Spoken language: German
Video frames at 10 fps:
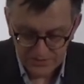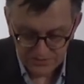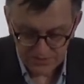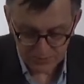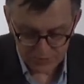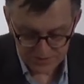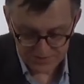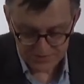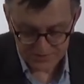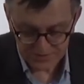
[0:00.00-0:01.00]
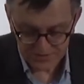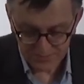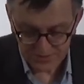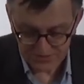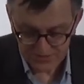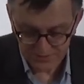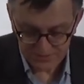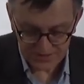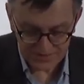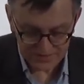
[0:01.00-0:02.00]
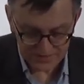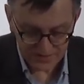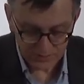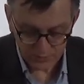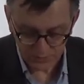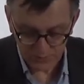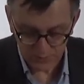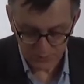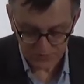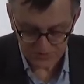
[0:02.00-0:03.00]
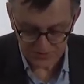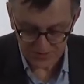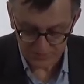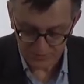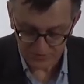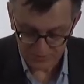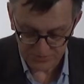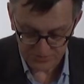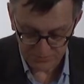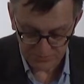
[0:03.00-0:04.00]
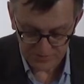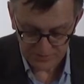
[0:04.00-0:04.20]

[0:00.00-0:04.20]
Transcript: Sie gab schließlich seinem massiven Drängen nach und verlobte sich heimlich mit ihm.